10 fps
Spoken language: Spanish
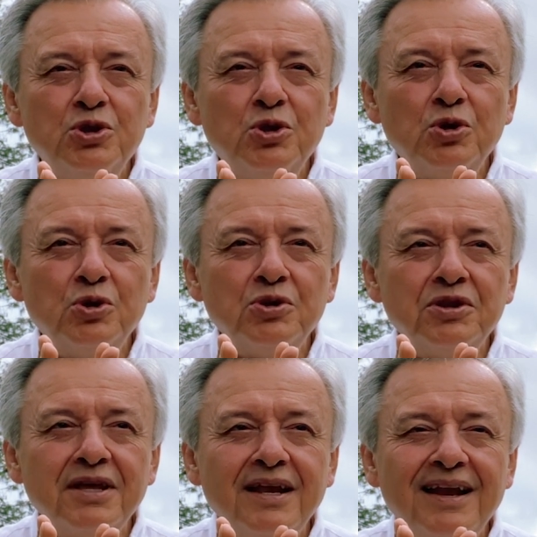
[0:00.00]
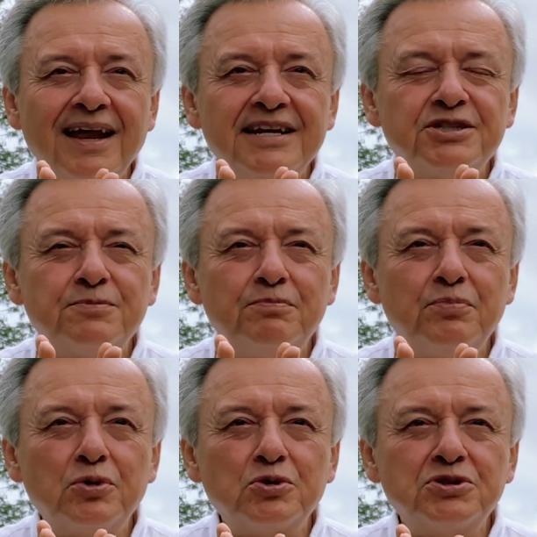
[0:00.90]
donde las
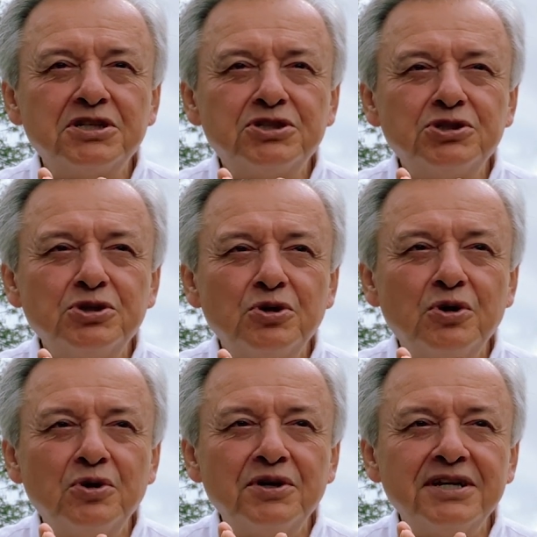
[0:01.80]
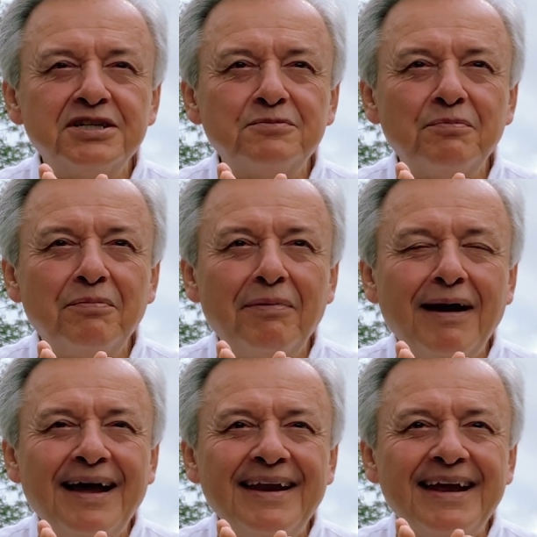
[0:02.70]
procesiones
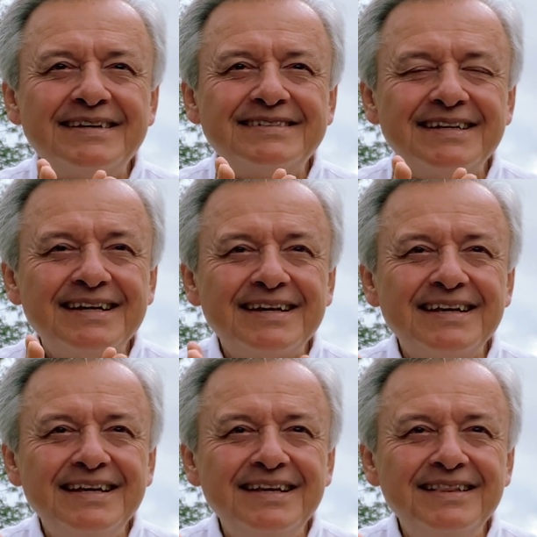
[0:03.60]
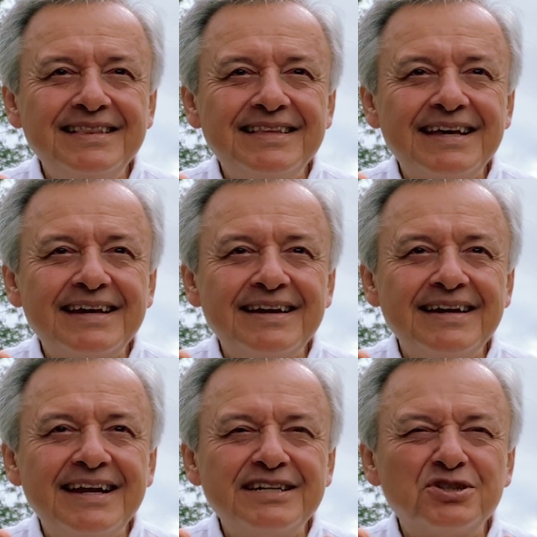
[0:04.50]
van a ser
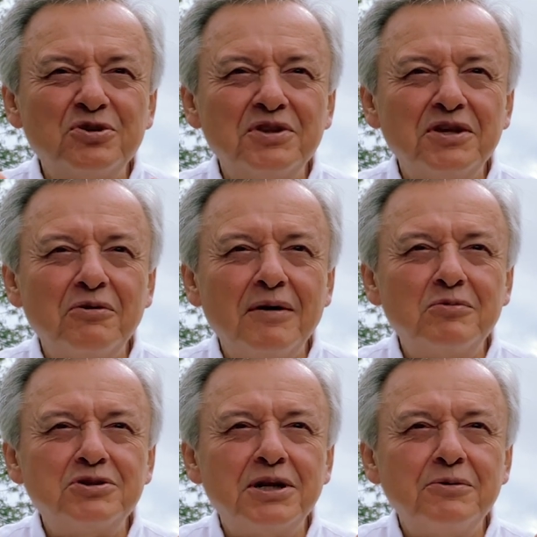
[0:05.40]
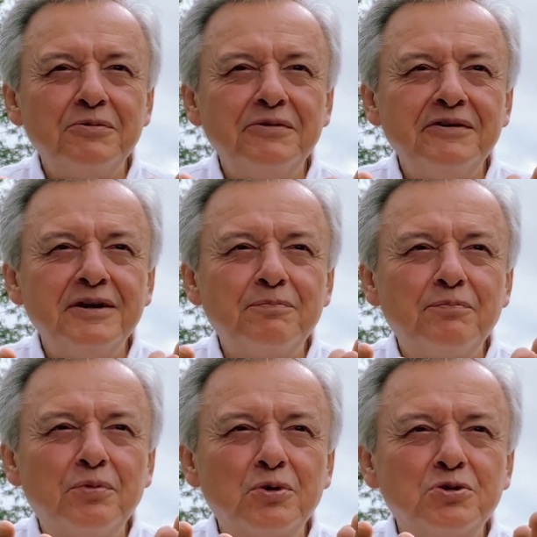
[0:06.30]
internas, donde vamos a vivir
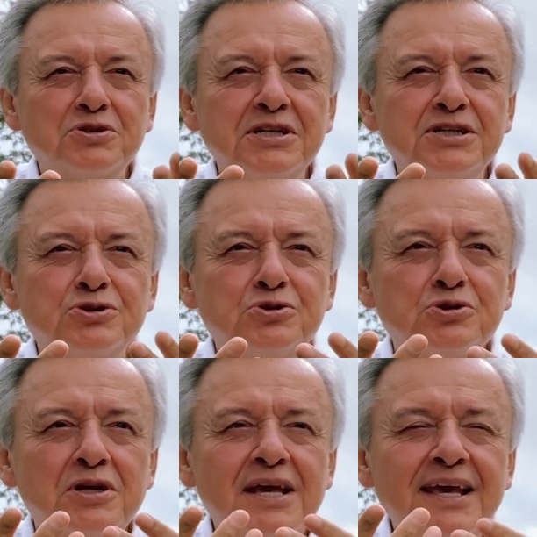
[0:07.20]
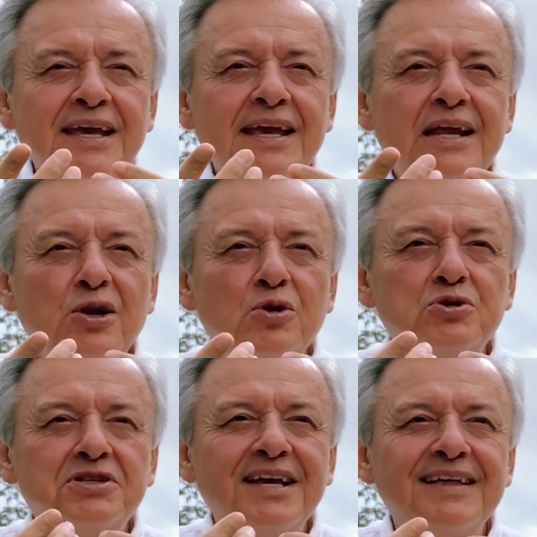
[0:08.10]
procesos en
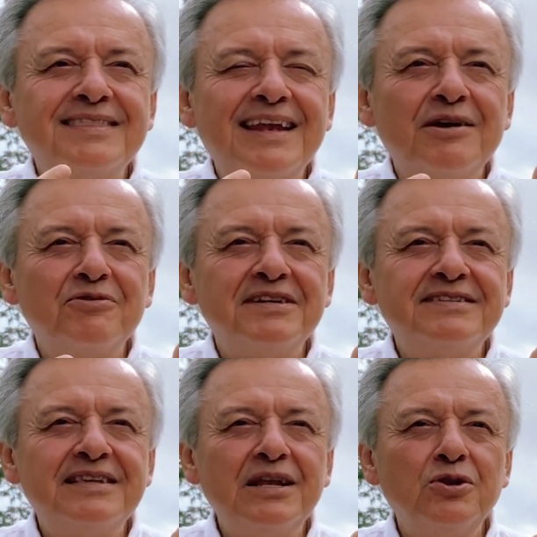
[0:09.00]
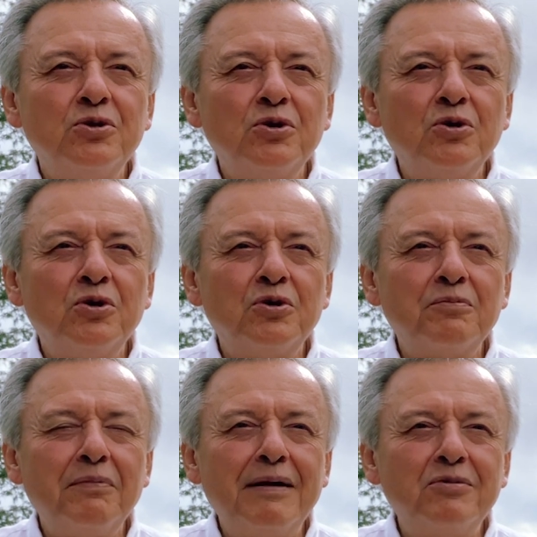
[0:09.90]
los que a través del
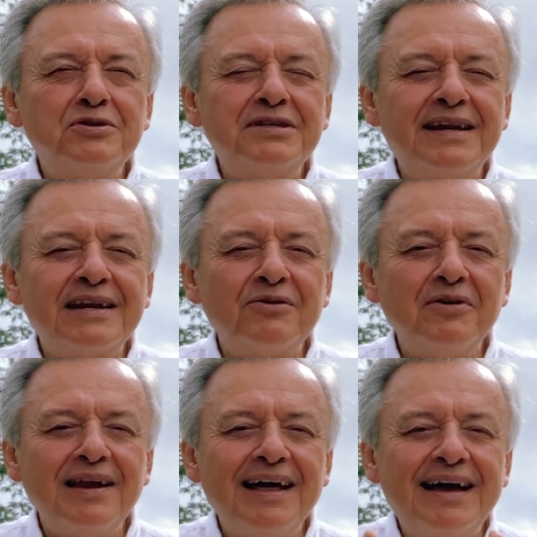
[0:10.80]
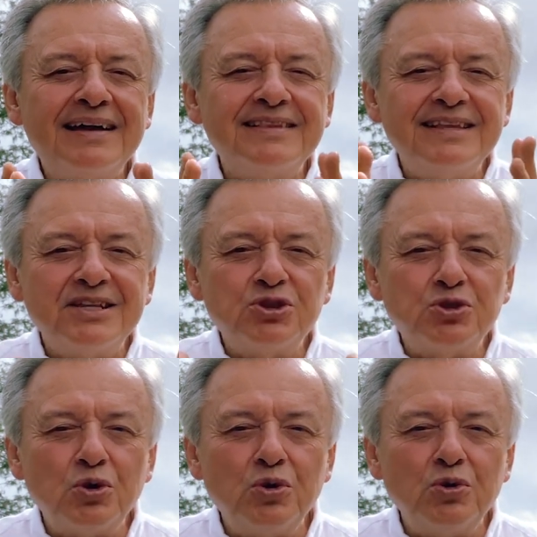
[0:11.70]
dolor vamos a revelar de
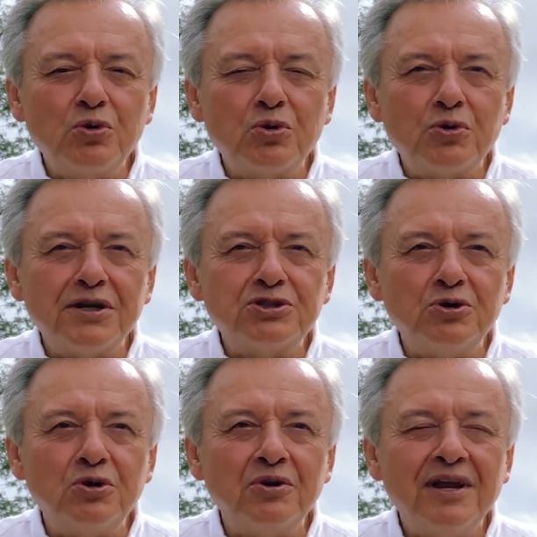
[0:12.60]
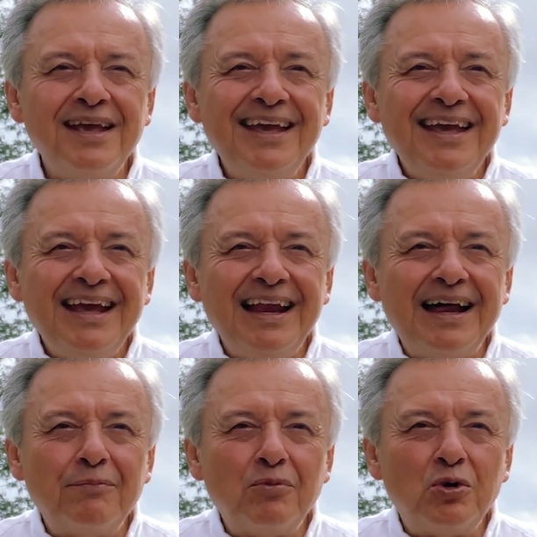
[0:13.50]
todo corazón el
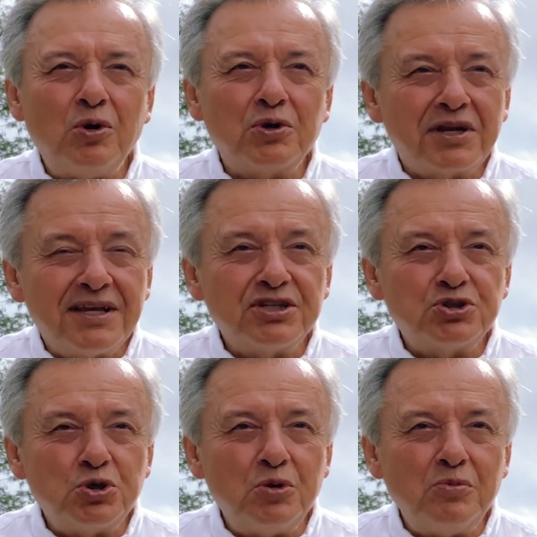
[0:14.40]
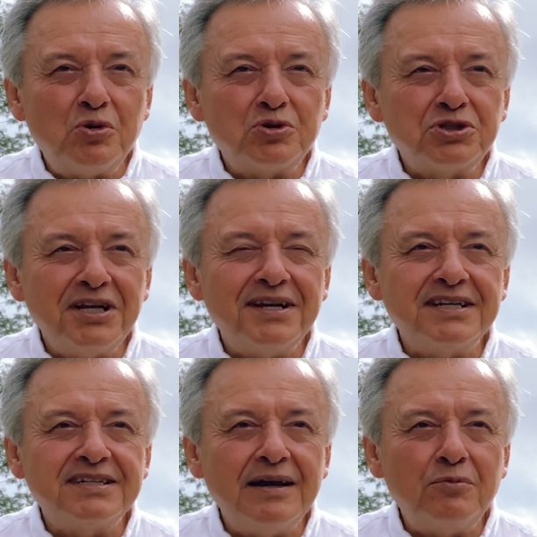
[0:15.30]
amor que somos y en
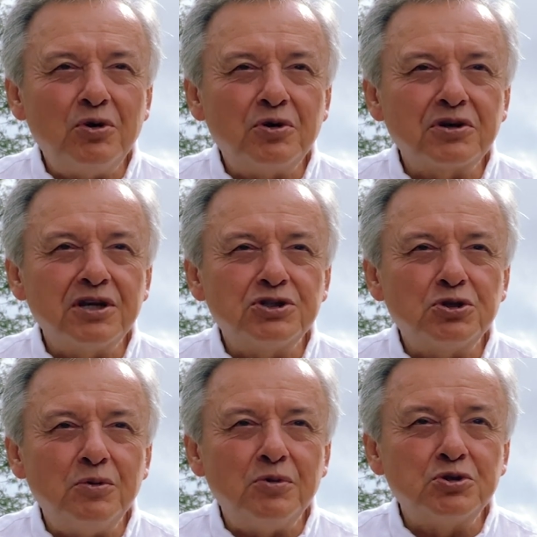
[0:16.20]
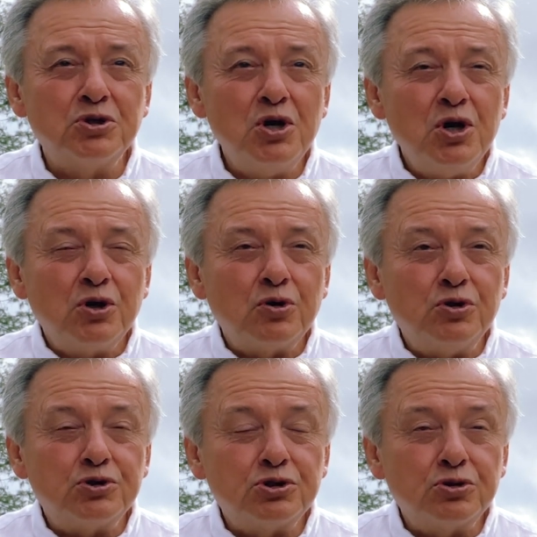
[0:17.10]
ese amor que somos
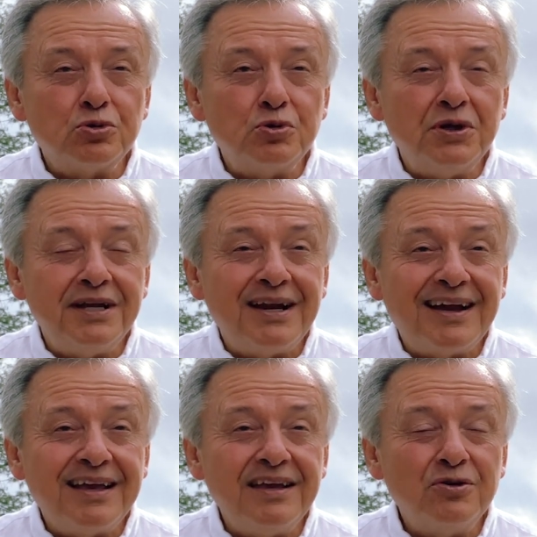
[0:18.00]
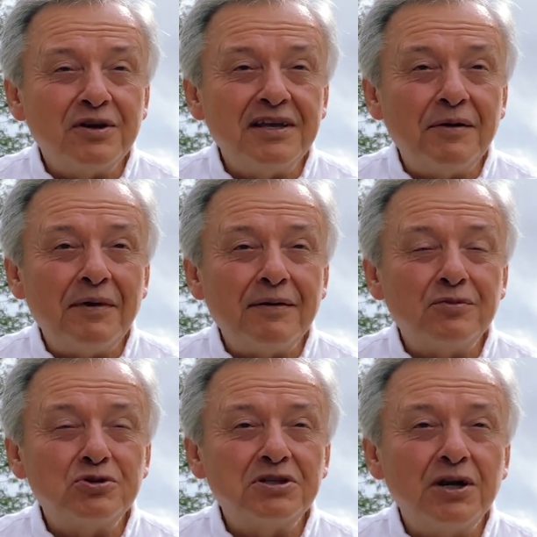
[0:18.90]
construir aquello que
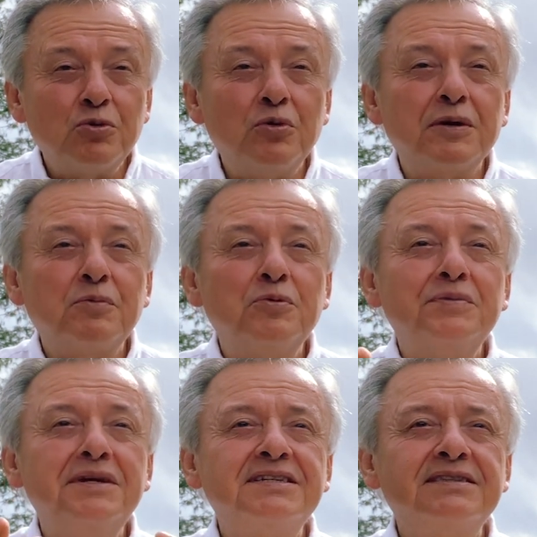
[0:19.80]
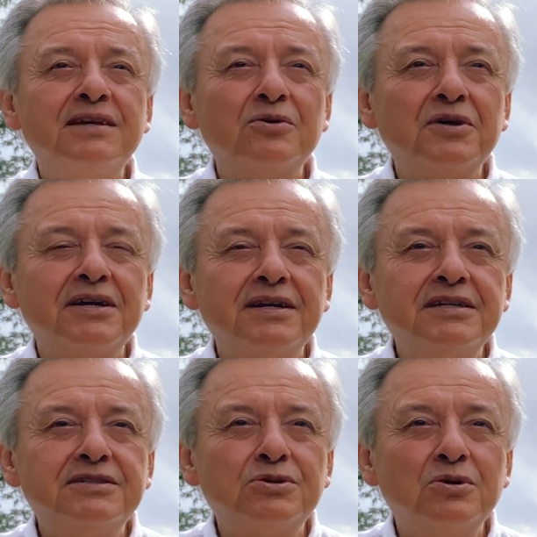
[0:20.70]
llamamos el cuerpo místico de
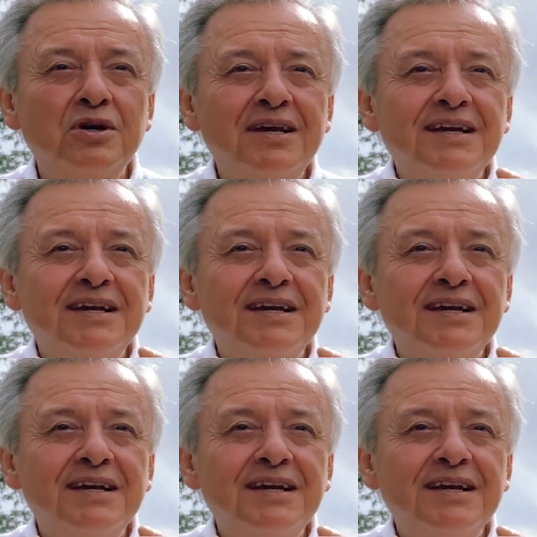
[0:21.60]
Cristo,